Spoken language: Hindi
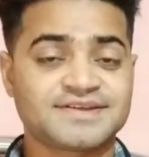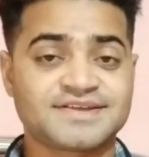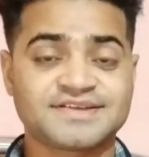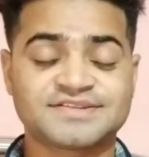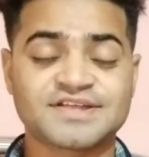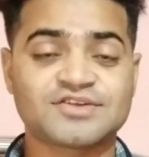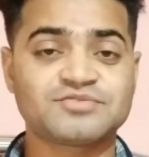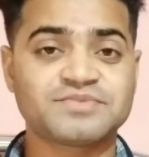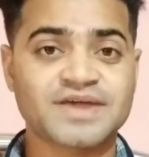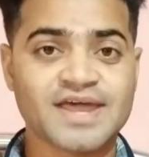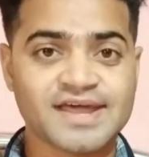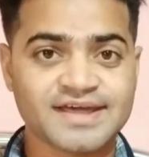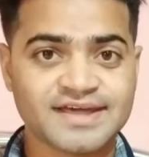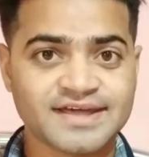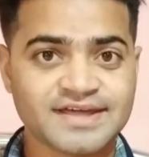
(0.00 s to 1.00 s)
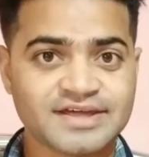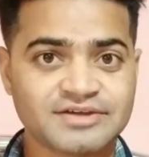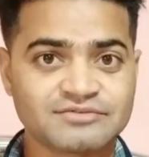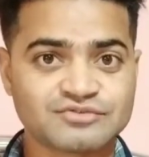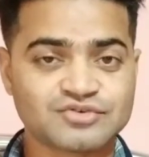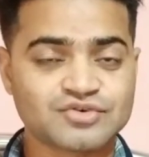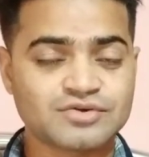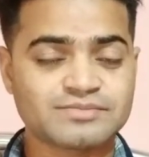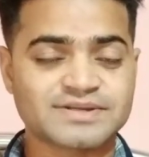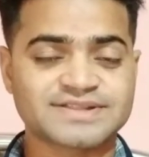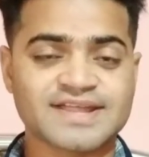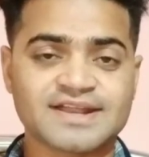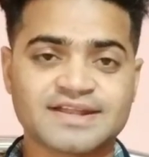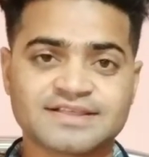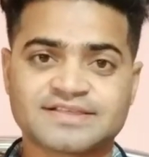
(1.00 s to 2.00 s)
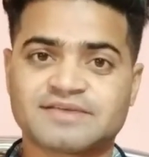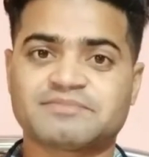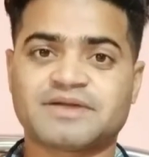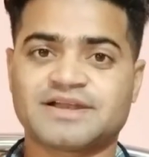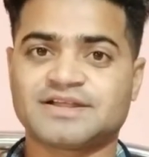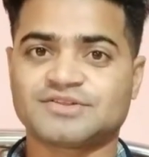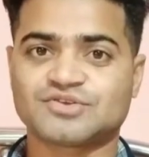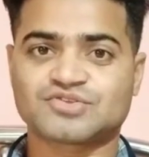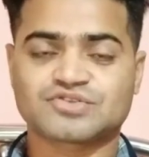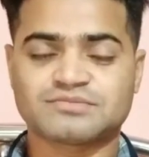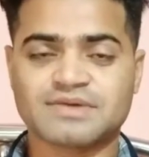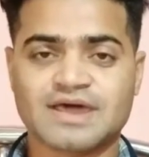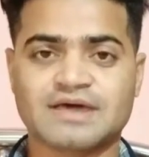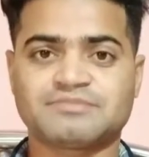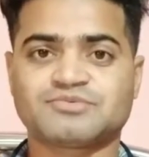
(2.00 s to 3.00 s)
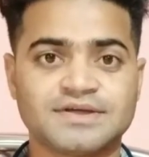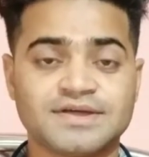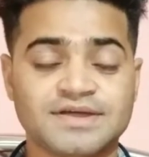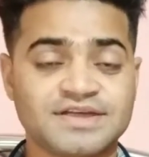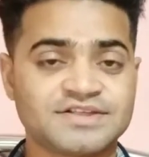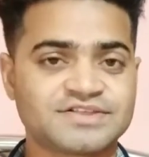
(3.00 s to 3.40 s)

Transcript: कितना रुपया आया है वो बताने से पहले दोस्तों मैं आपको